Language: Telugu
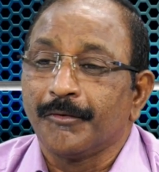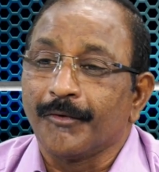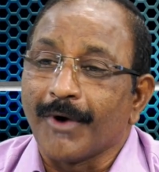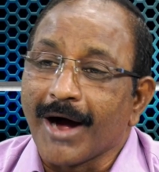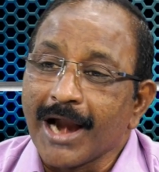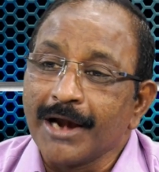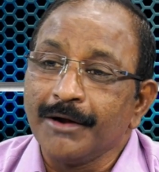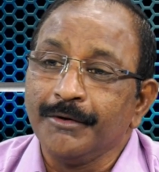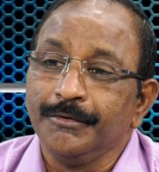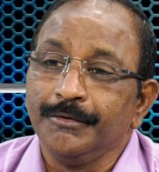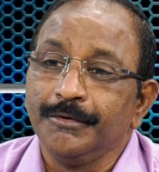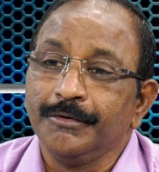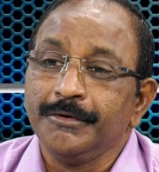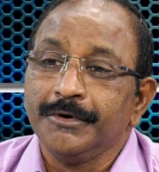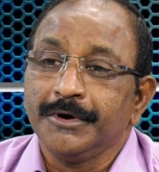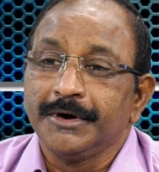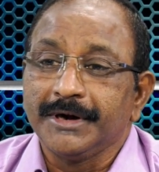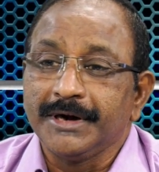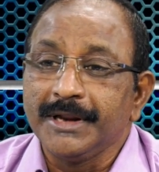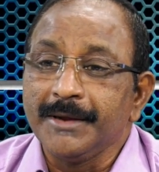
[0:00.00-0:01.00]
వాళ్ళు
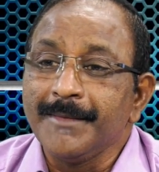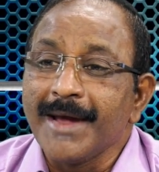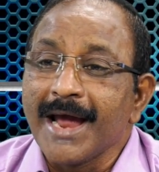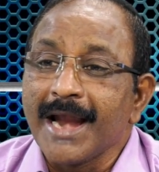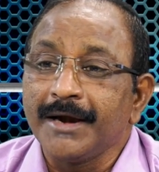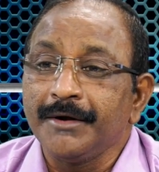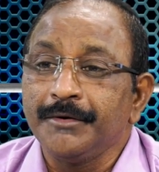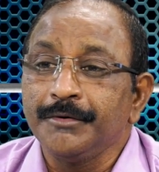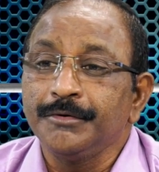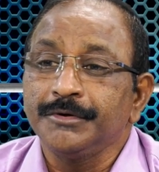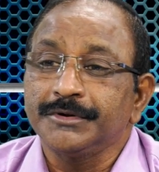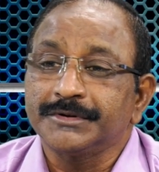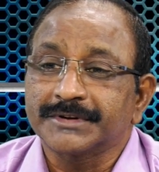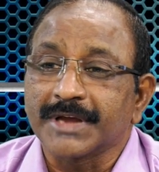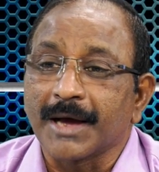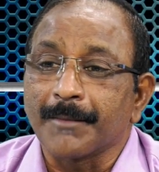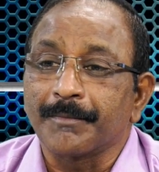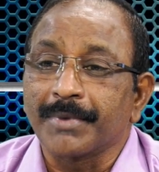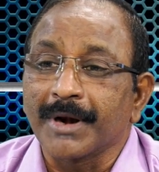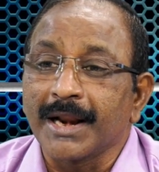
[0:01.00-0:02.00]
డిమాండు
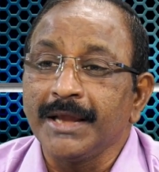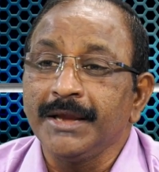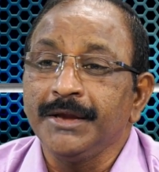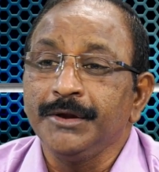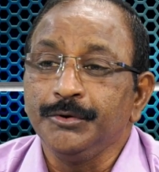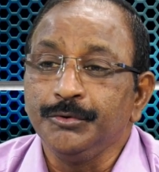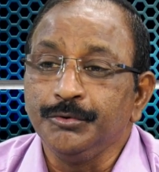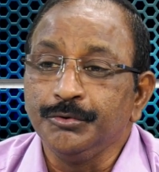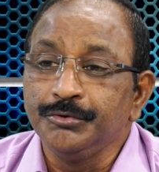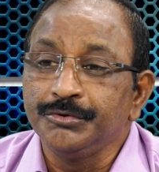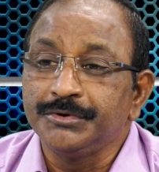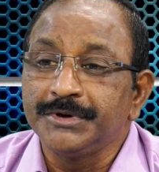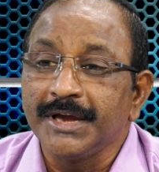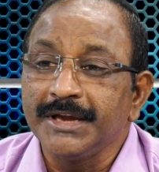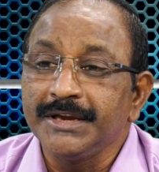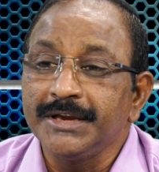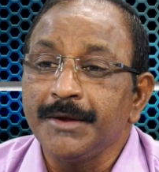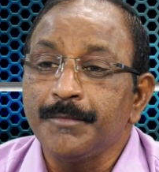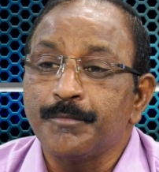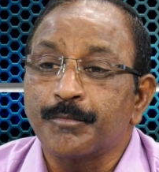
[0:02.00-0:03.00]
సప్లై
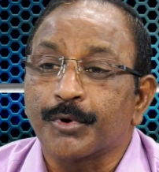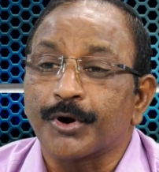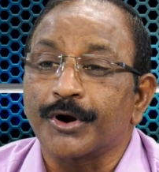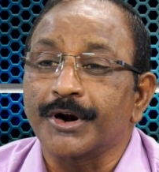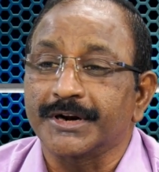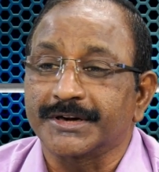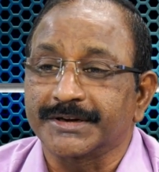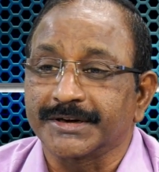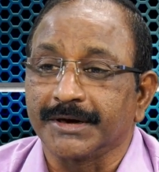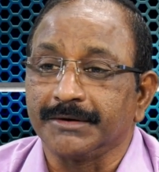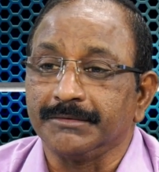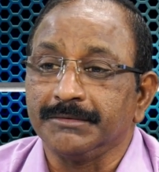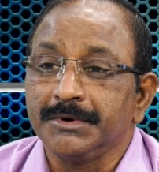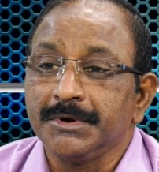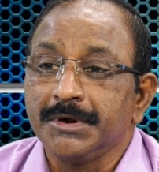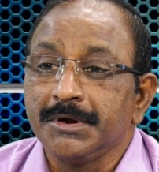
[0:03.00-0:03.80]
యూసేజీ ప్రొడక్షన్